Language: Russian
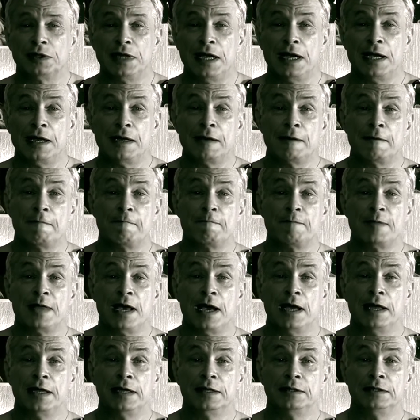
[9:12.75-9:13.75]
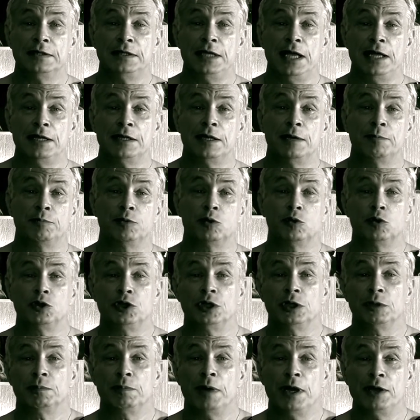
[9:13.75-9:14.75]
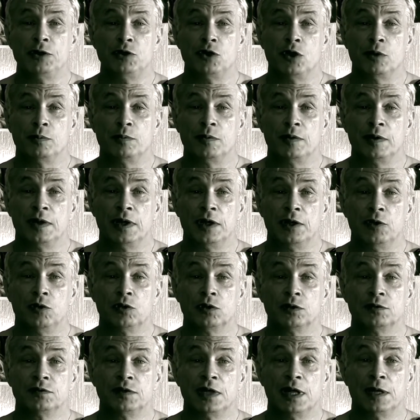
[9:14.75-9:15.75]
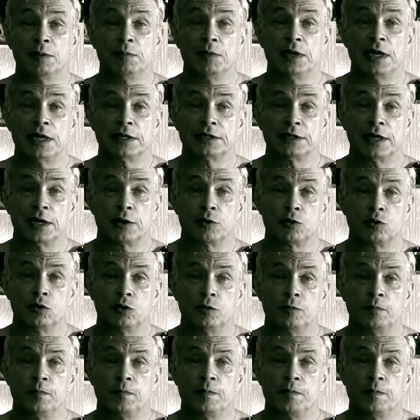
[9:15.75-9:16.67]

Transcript: Да, да, деньги получил, пойдем». И он взял меня за руку.